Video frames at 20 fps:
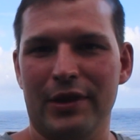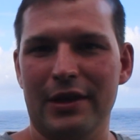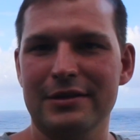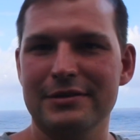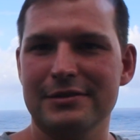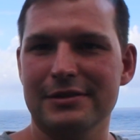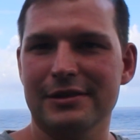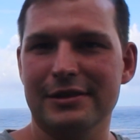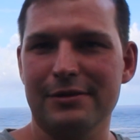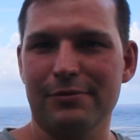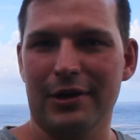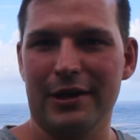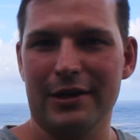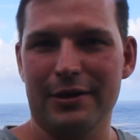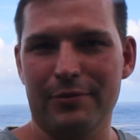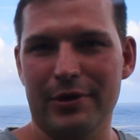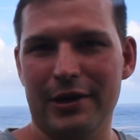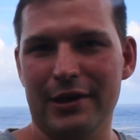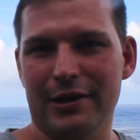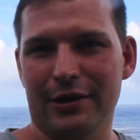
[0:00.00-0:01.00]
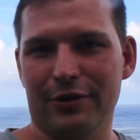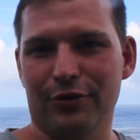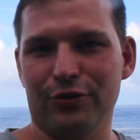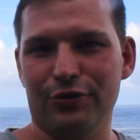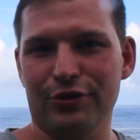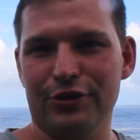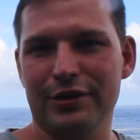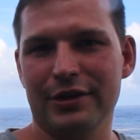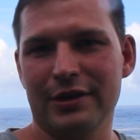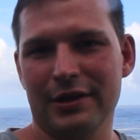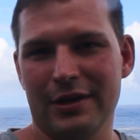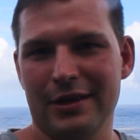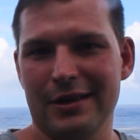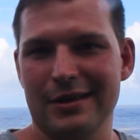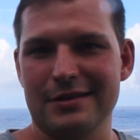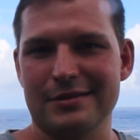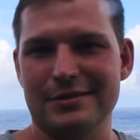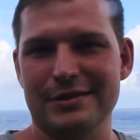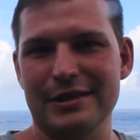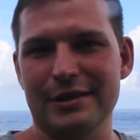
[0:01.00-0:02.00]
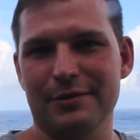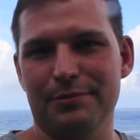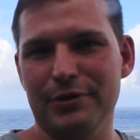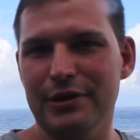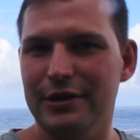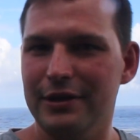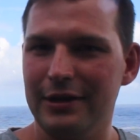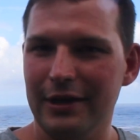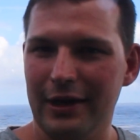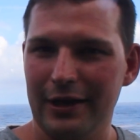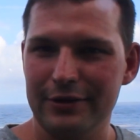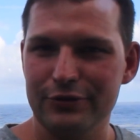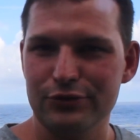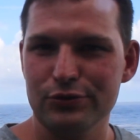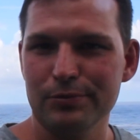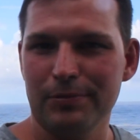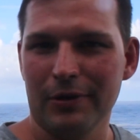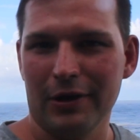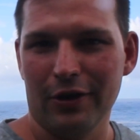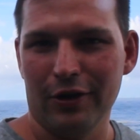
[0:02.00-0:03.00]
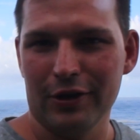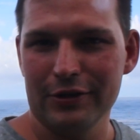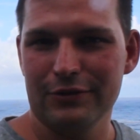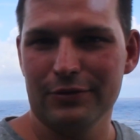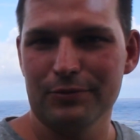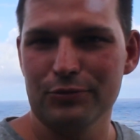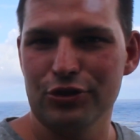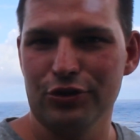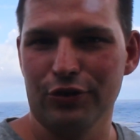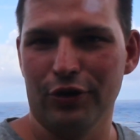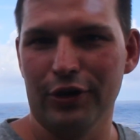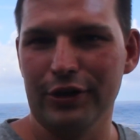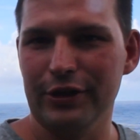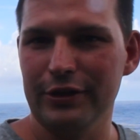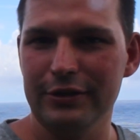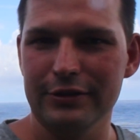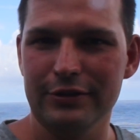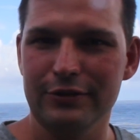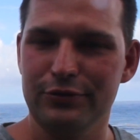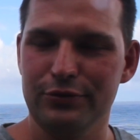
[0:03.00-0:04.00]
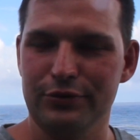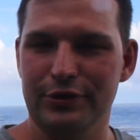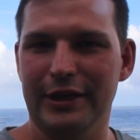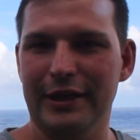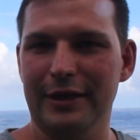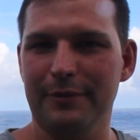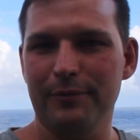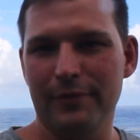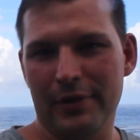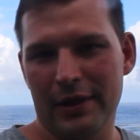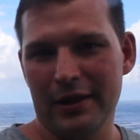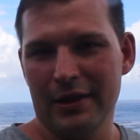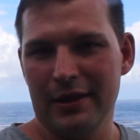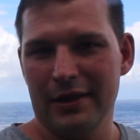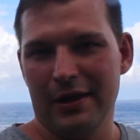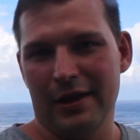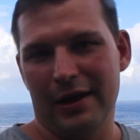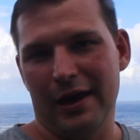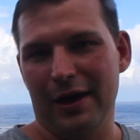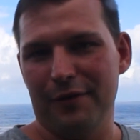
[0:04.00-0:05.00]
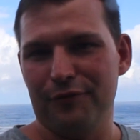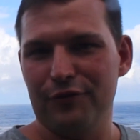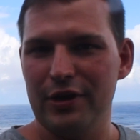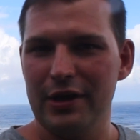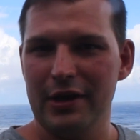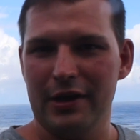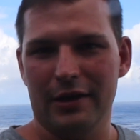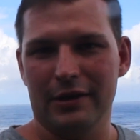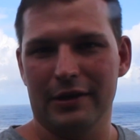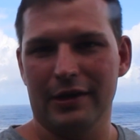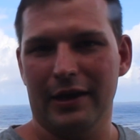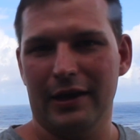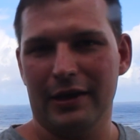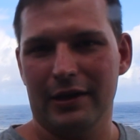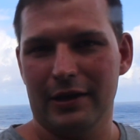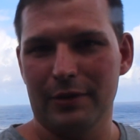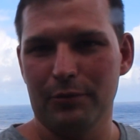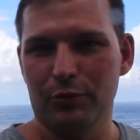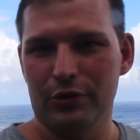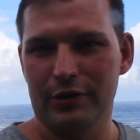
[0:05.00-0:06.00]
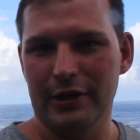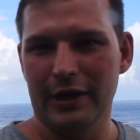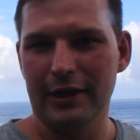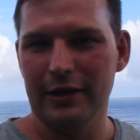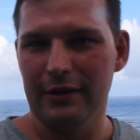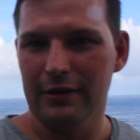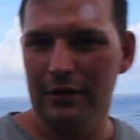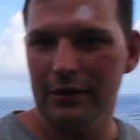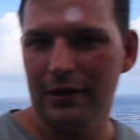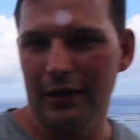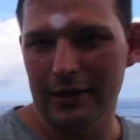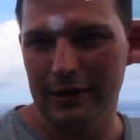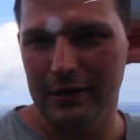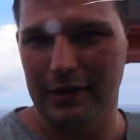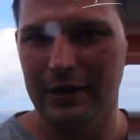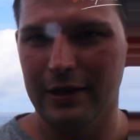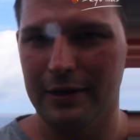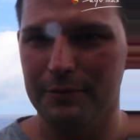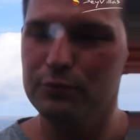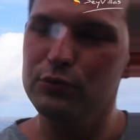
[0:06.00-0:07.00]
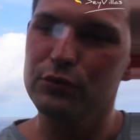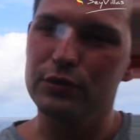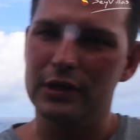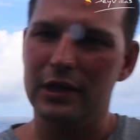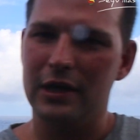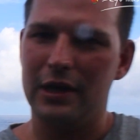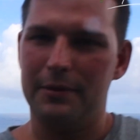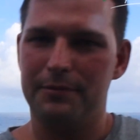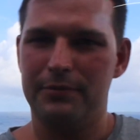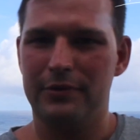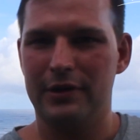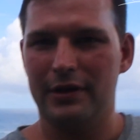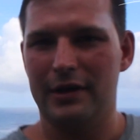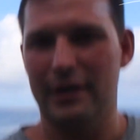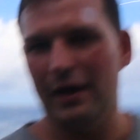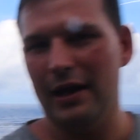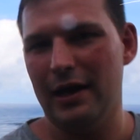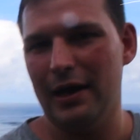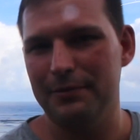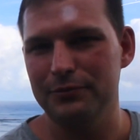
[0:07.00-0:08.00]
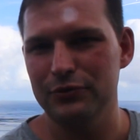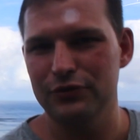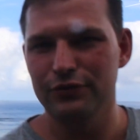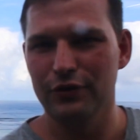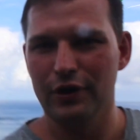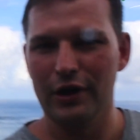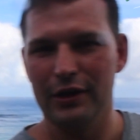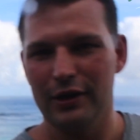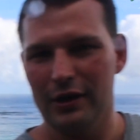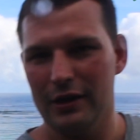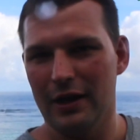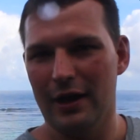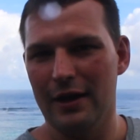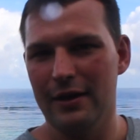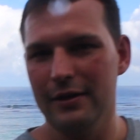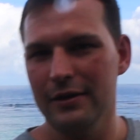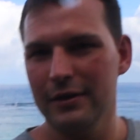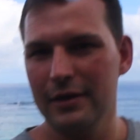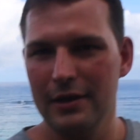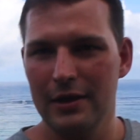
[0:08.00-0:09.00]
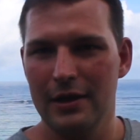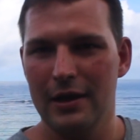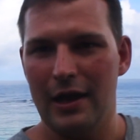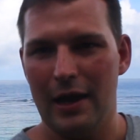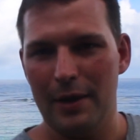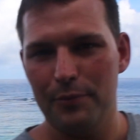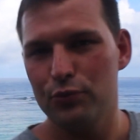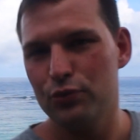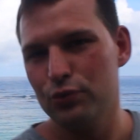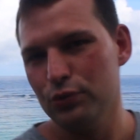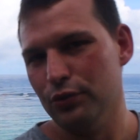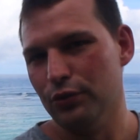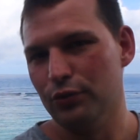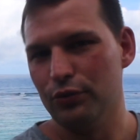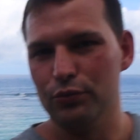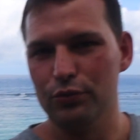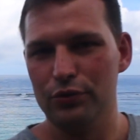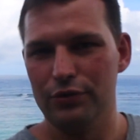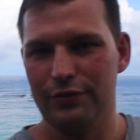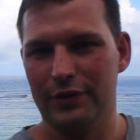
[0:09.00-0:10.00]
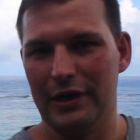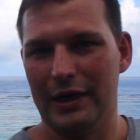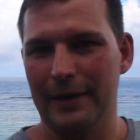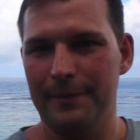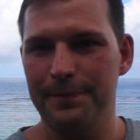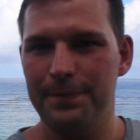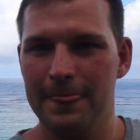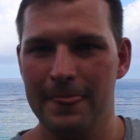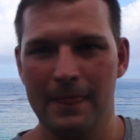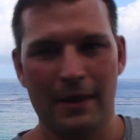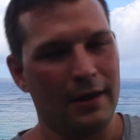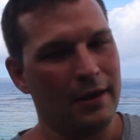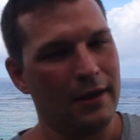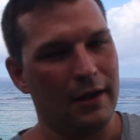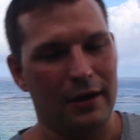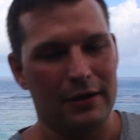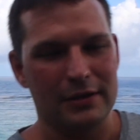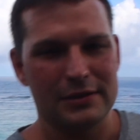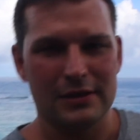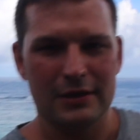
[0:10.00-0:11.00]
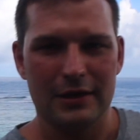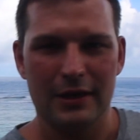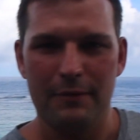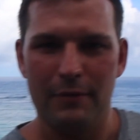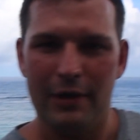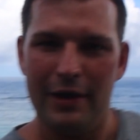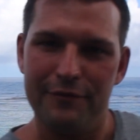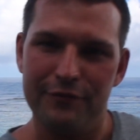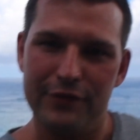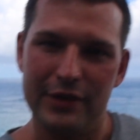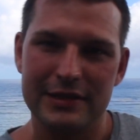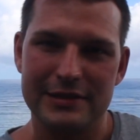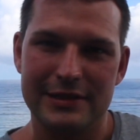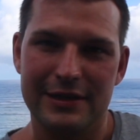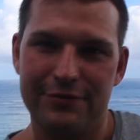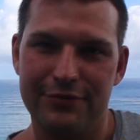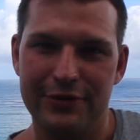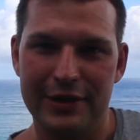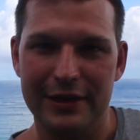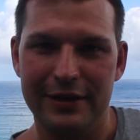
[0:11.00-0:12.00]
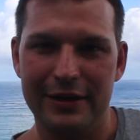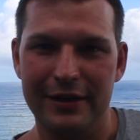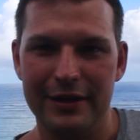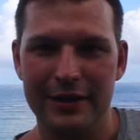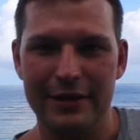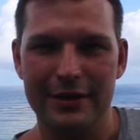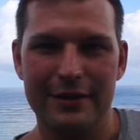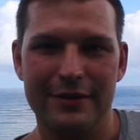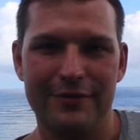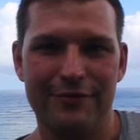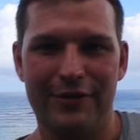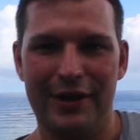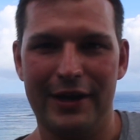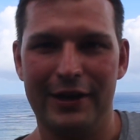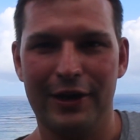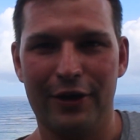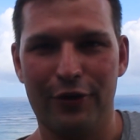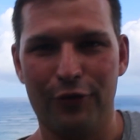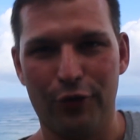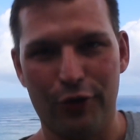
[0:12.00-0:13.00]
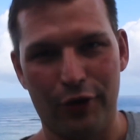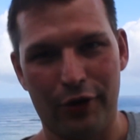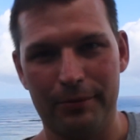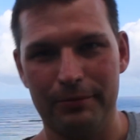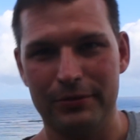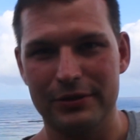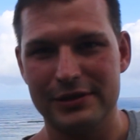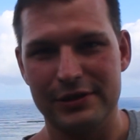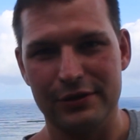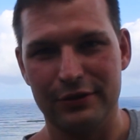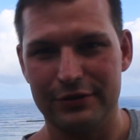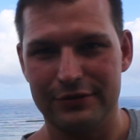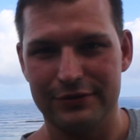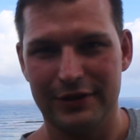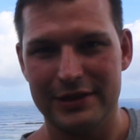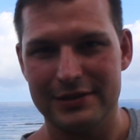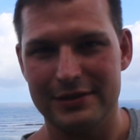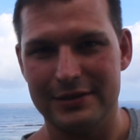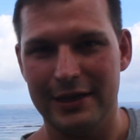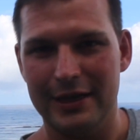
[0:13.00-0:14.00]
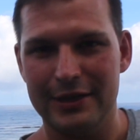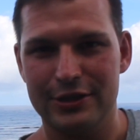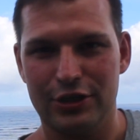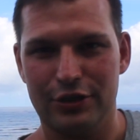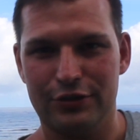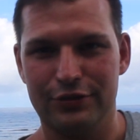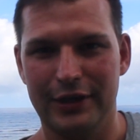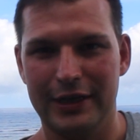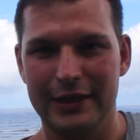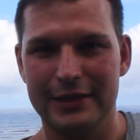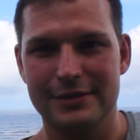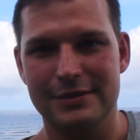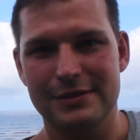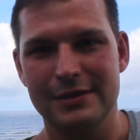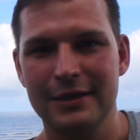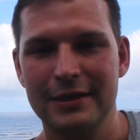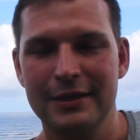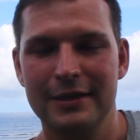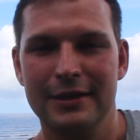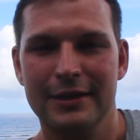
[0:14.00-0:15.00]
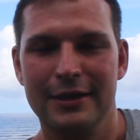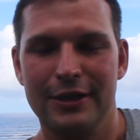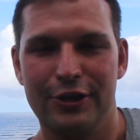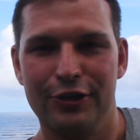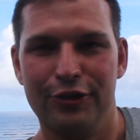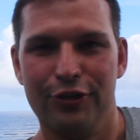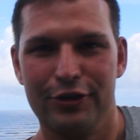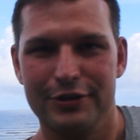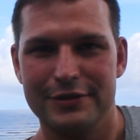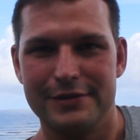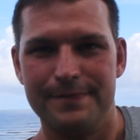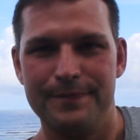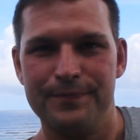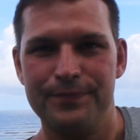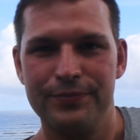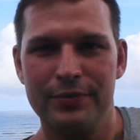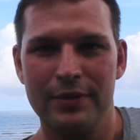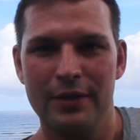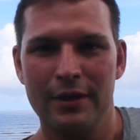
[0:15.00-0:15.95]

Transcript: Insel, die man im Hintergrund sieht, bietet einen super Ort zum Schnorcheln. Zudem haben wir hier direkt im Hotel noch einen kleinen Pool gehabt, der abends für eine kleine Abkühlung gut war. Außerdem haben wir sehr viele Wanderungen bzw. Nature Trails genossen,